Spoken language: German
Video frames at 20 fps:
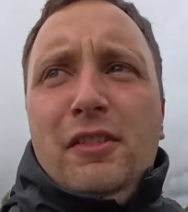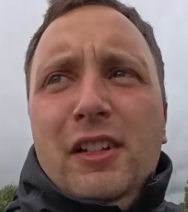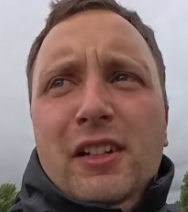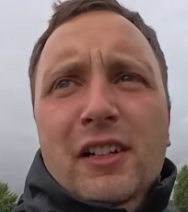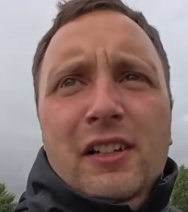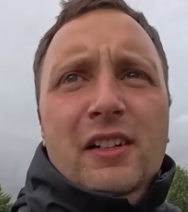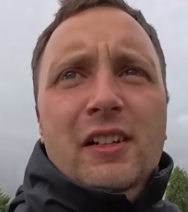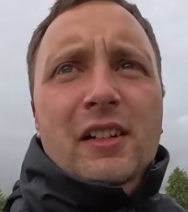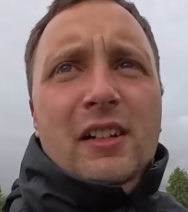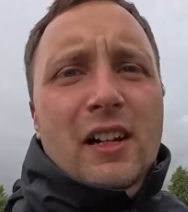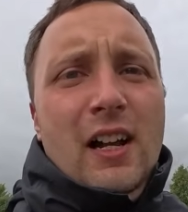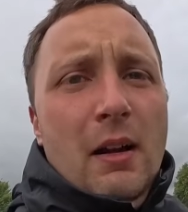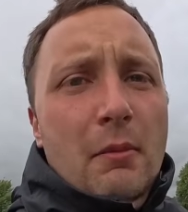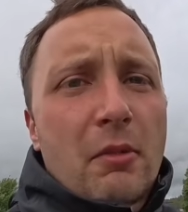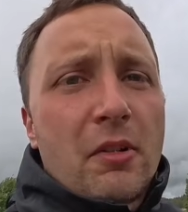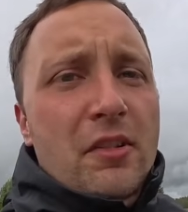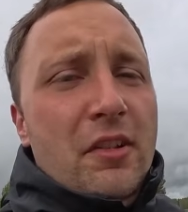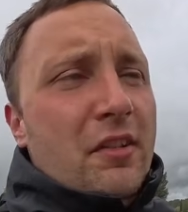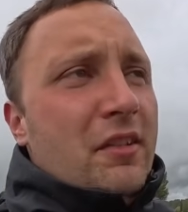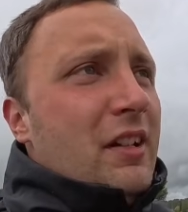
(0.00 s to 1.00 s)
Wir äh, haben
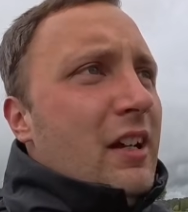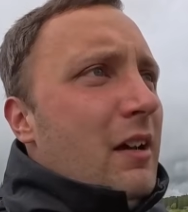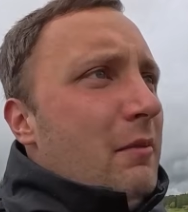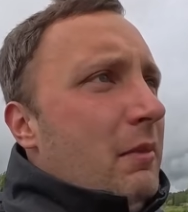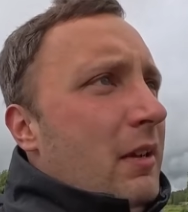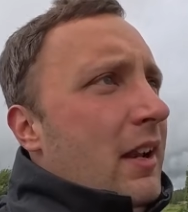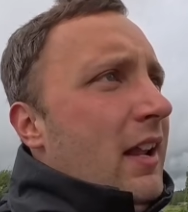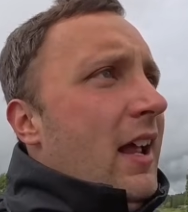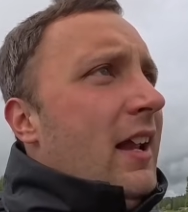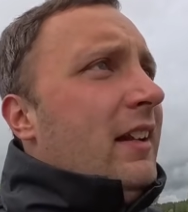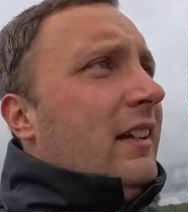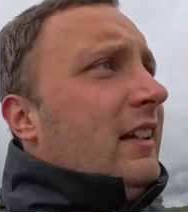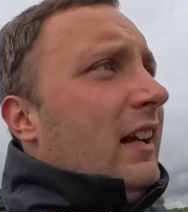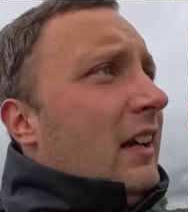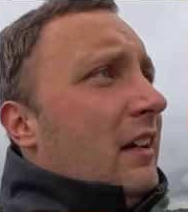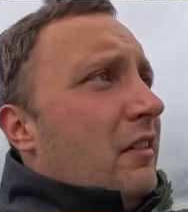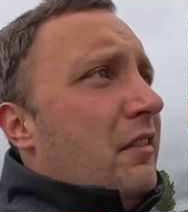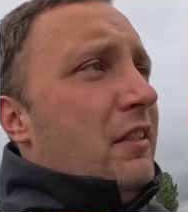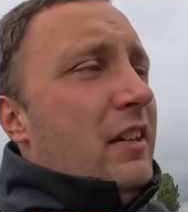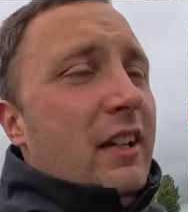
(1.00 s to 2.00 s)
uns jetzt gerade mal ein
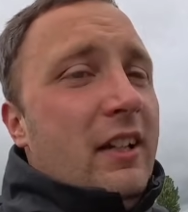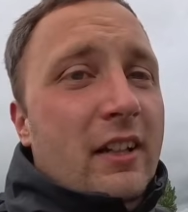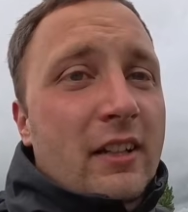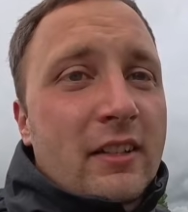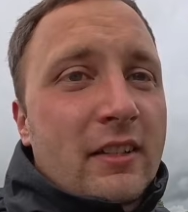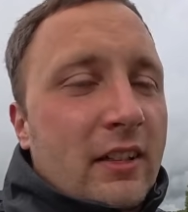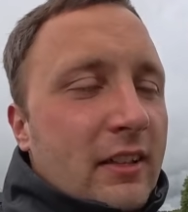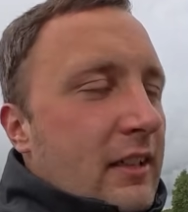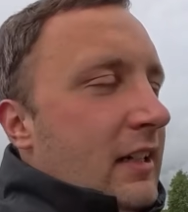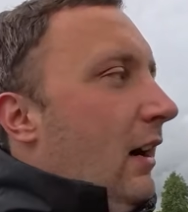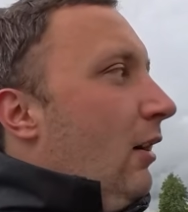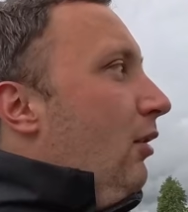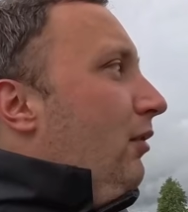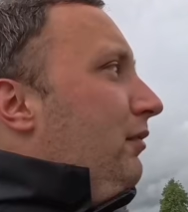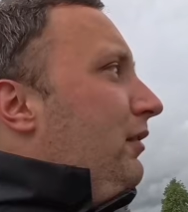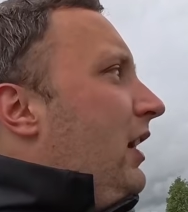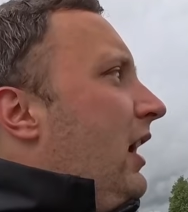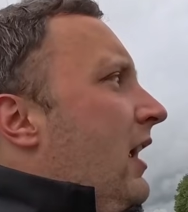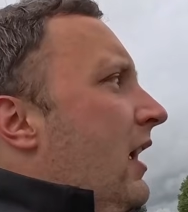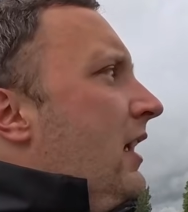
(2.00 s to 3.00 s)
Eingangsticket gekauft